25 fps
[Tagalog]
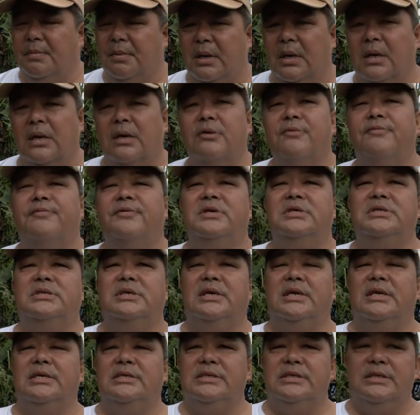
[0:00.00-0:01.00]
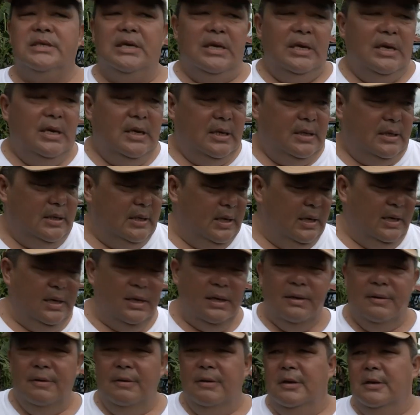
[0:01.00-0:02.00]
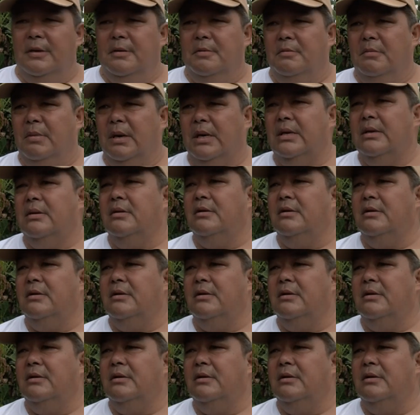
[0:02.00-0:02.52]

barangay officials na mag,